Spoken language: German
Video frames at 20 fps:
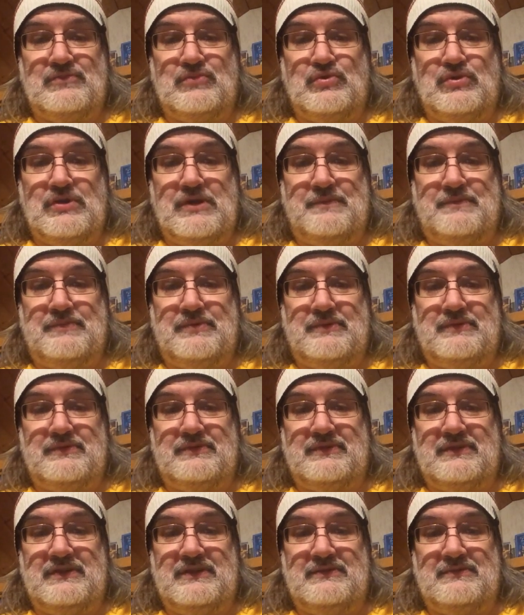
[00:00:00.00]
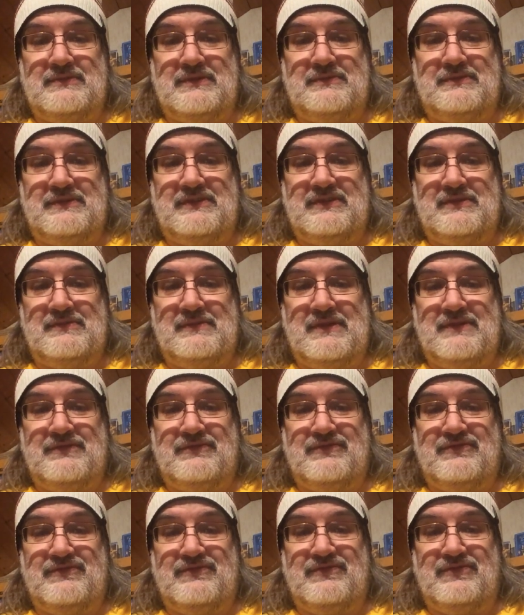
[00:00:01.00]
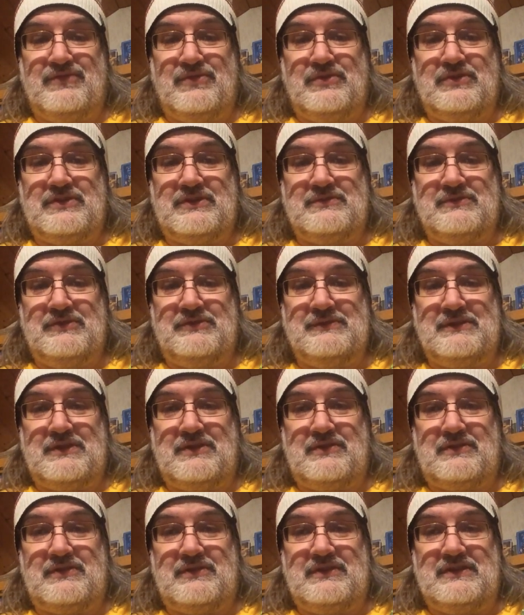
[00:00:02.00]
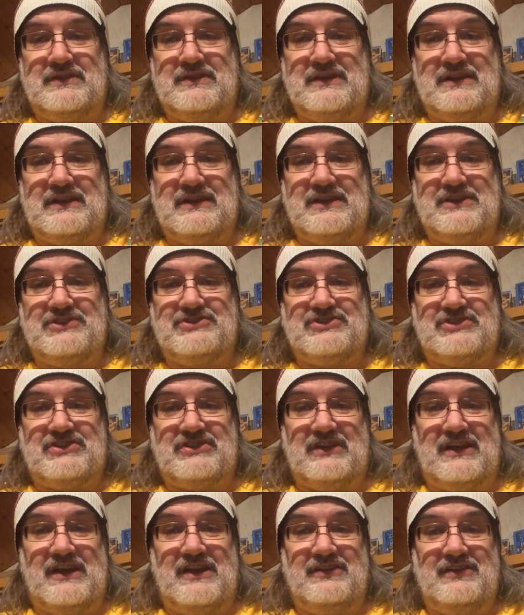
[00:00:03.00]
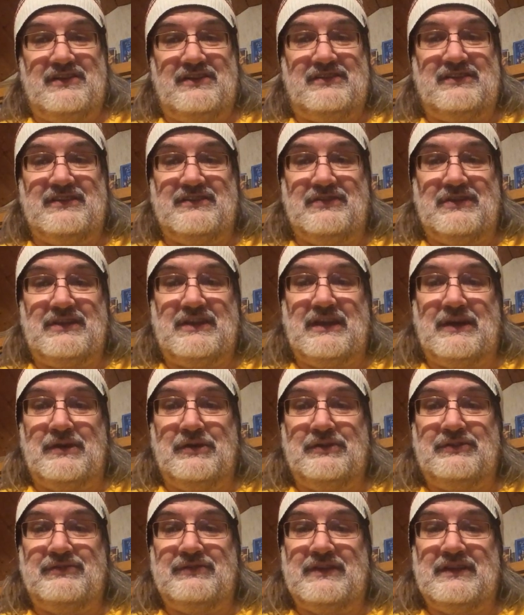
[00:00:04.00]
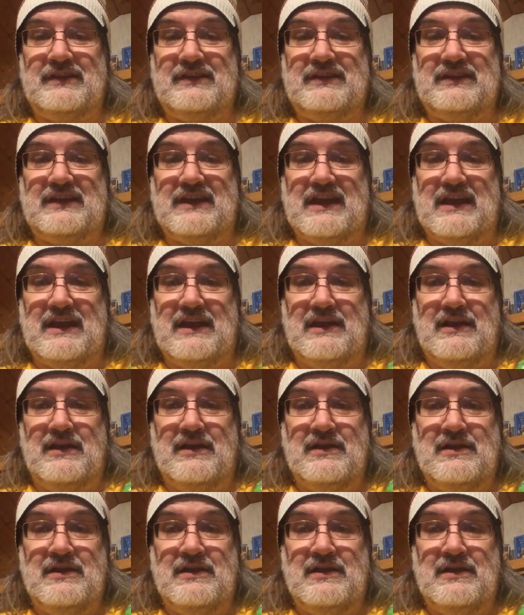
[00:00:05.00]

Hup. Mit ein bisschen mehr Wucht muss man drücken. Hier glitscht Also, das sieht wirklich aus wie ein Gel.